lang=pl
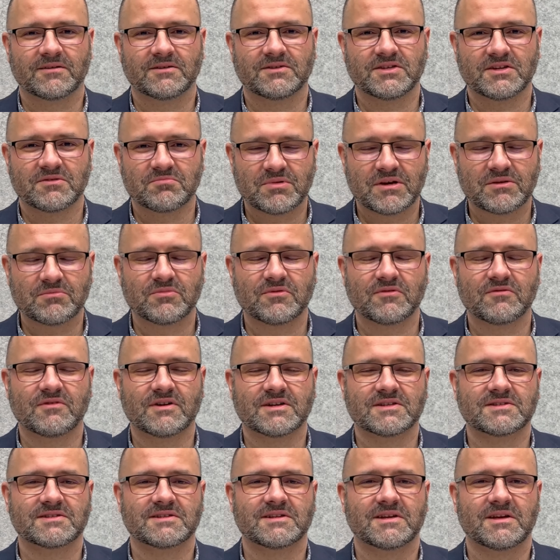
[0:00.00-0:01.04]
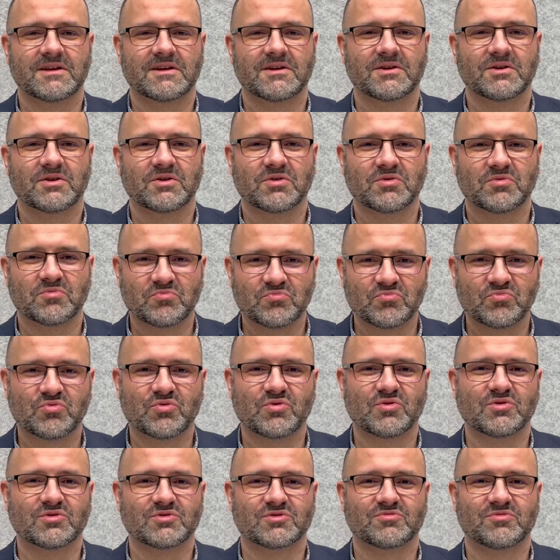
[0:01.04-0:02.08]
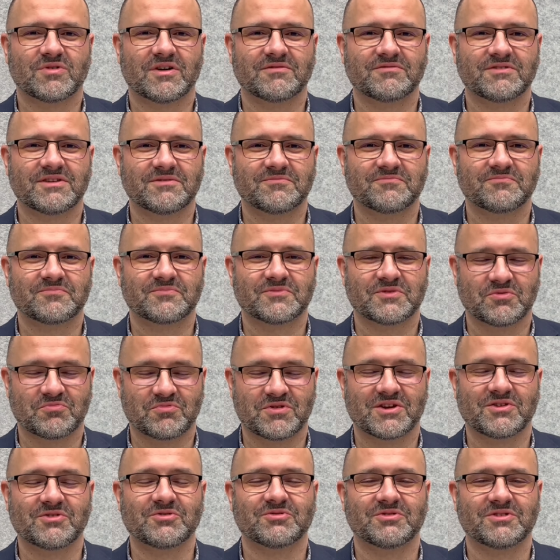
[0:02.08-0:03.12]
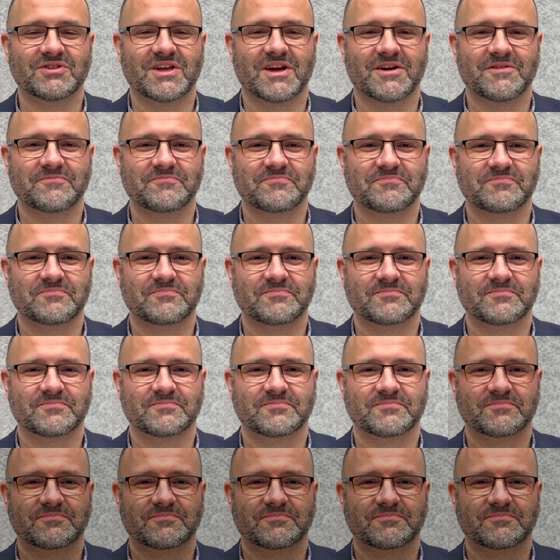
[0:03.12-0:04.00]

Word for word: Niech Pan Bóg Was błogosławi. Dobrego dnia.